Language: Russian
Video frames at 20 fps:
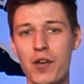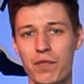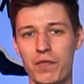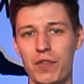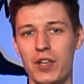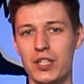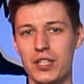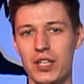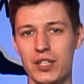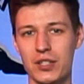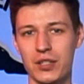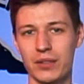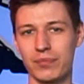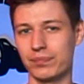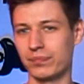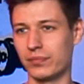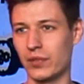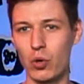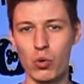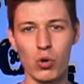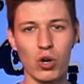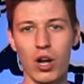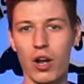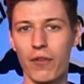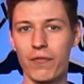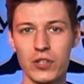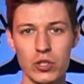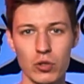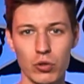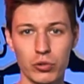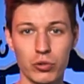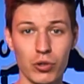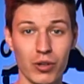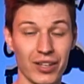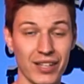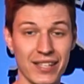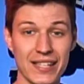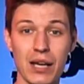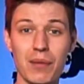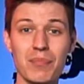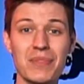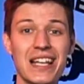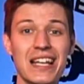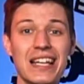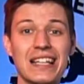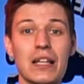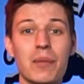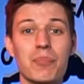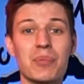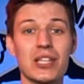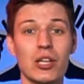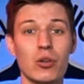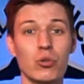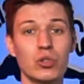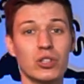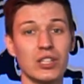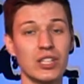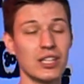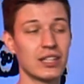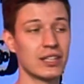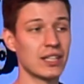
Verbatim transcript: видеть на уроках физкультуры. На самом деле это абсолютно не